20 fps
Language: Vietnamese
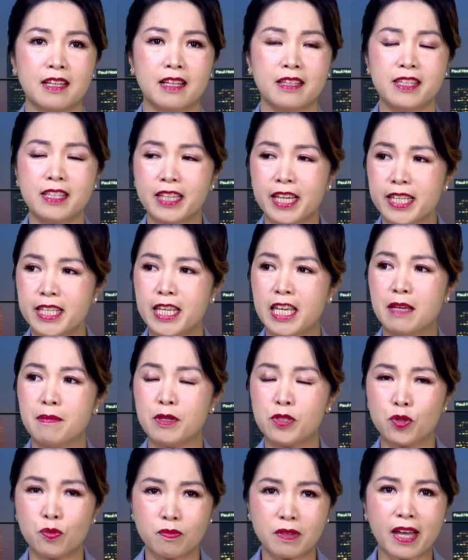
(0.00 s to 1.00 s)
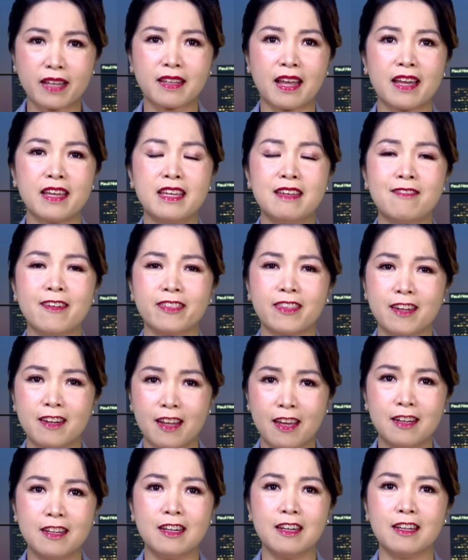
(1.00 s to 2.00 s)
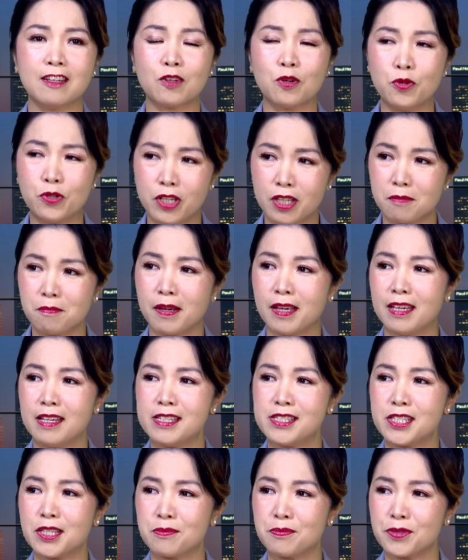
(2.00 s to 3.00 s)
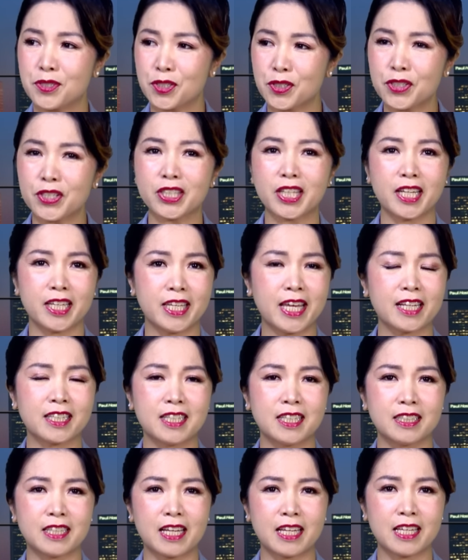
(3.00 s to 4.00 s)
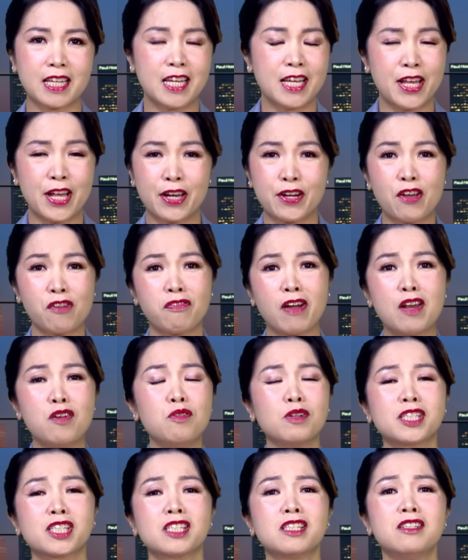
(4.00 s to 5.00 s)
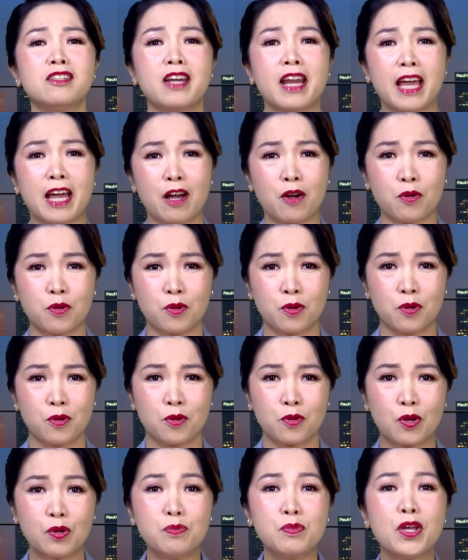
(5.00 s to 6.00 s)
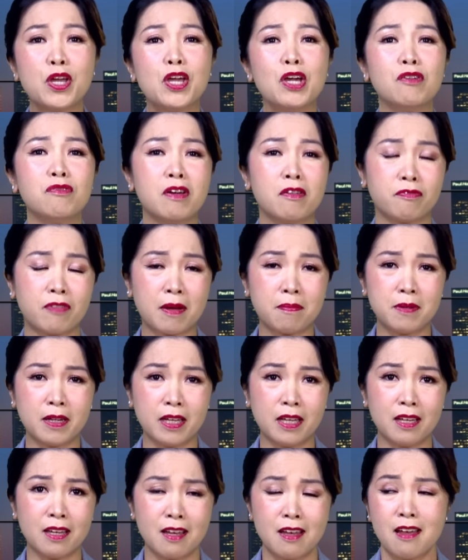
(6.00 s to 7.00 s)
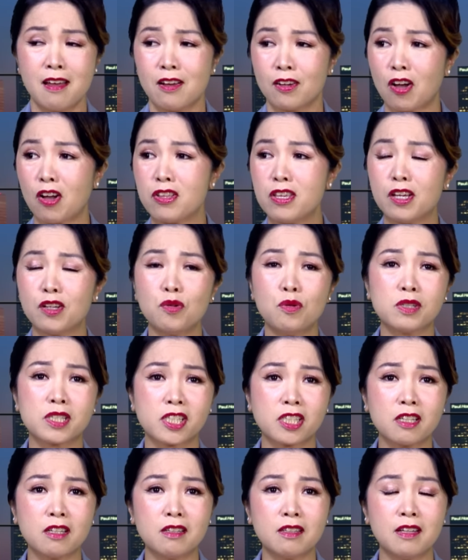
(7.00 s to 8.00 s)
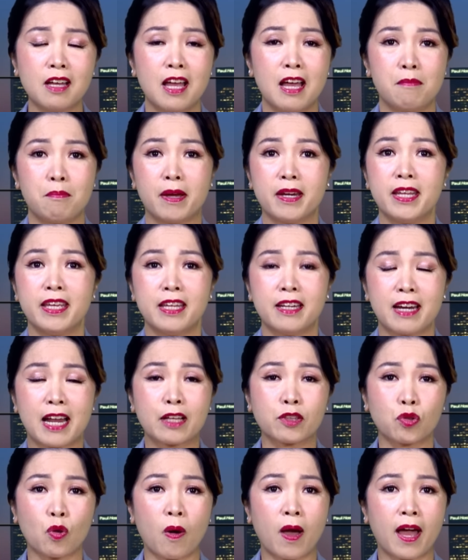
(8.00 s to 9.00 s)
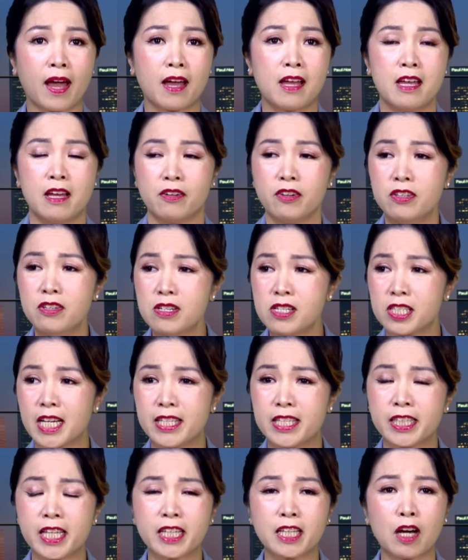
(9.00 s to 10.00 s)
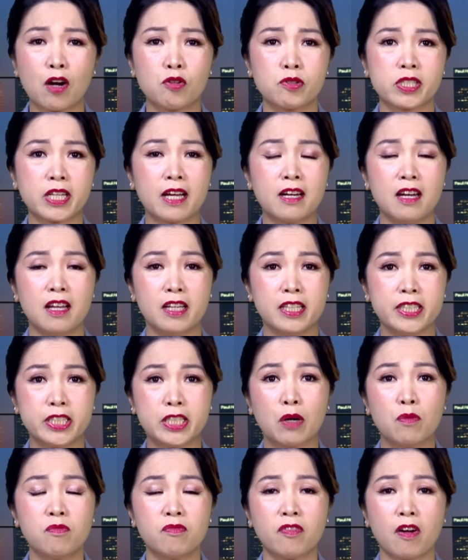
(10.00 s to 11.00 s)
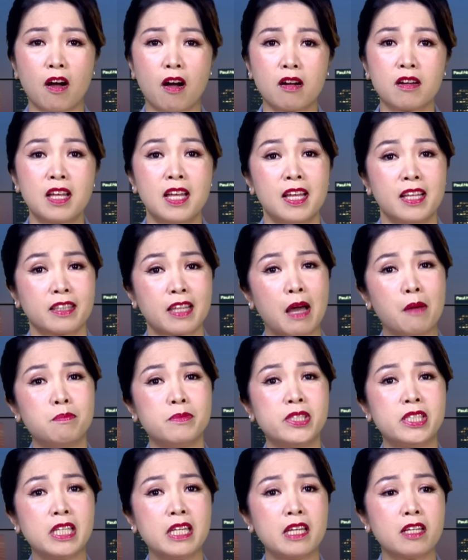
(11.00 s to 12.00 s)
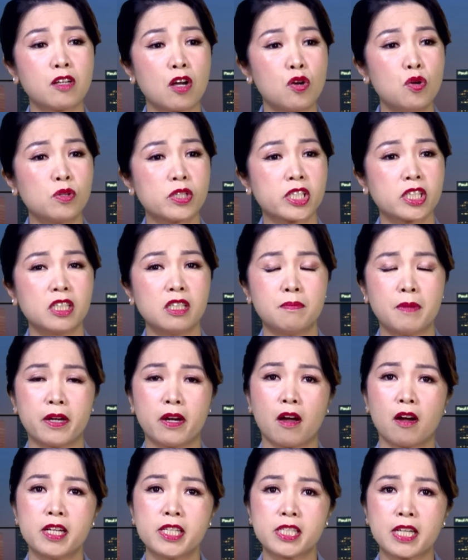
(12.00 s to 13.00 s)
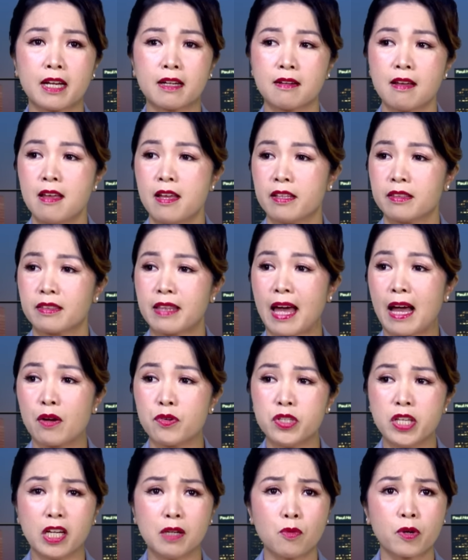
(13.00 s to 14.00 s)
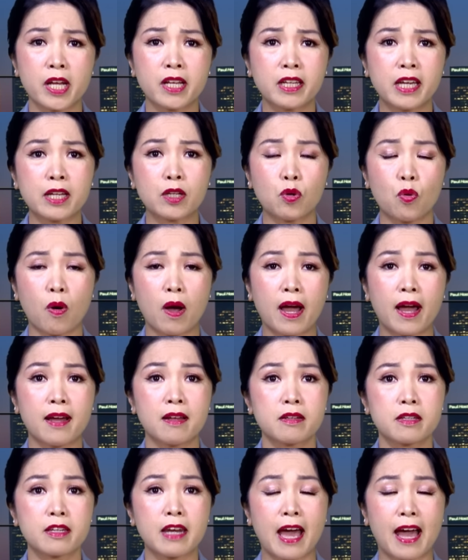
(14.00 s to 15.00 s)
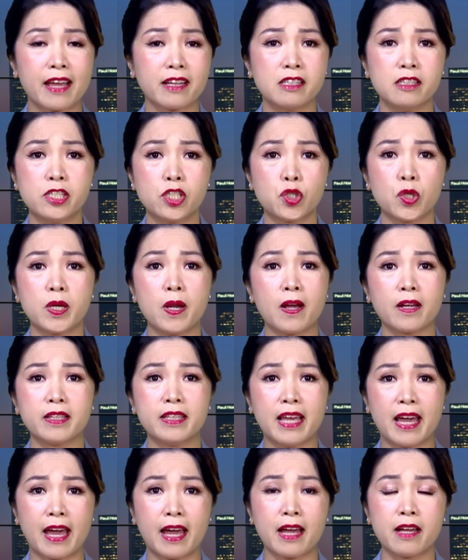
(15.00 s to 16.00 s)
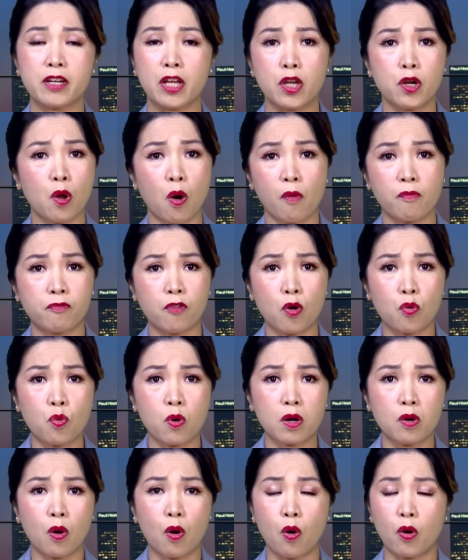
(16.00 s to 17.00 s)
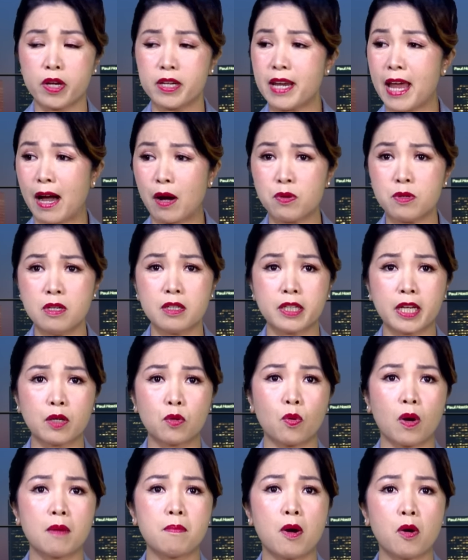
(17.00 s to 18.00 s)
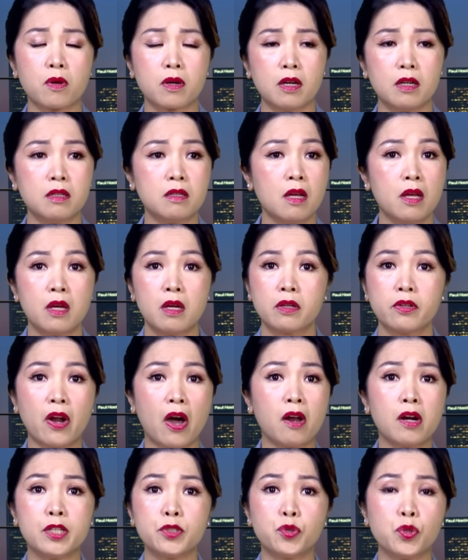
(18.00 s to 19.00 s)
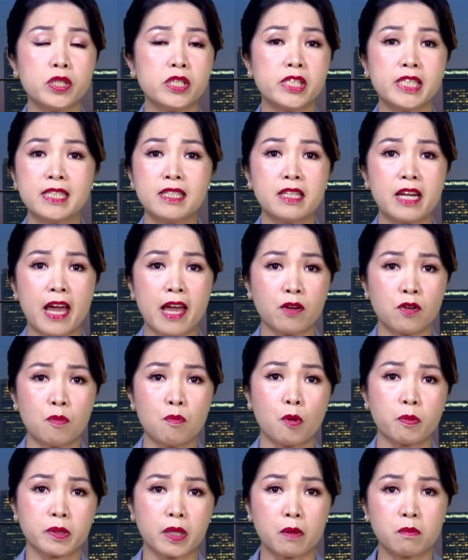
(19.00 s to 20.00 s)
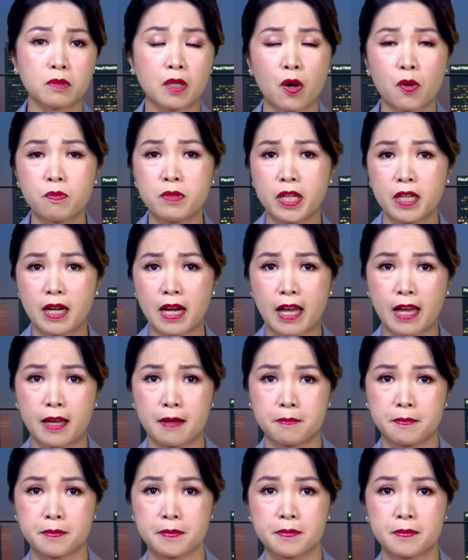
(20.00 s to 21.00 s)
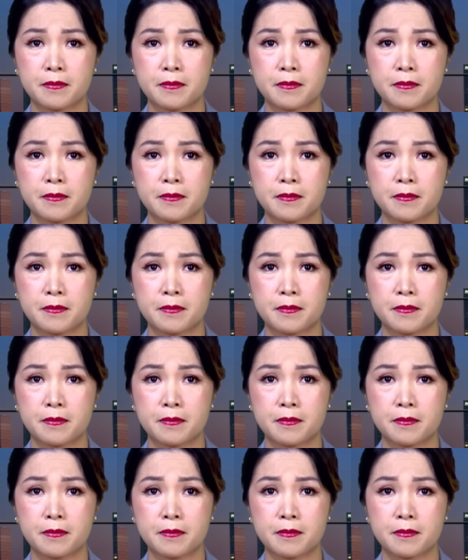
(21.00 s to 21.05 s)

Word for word: những cái gì mà chúng ta thấy về tình hình của nước Mỹ trong suốt cái thời gian gần đây, đâu phải luật sư nào cũng hiểu về pháp lý. Có những luật sư mà đi ra tòa đưa ra những cái câu trả lời chỏng võng, thậm chí có luật sư mà nói rằng tạo dựng một cái kết quả đại cử tri đàn giả để nộp vô quốc hội đảo ngược kết quả bầu cử, đó là chuyện chính đáng của một tổng thống nên làm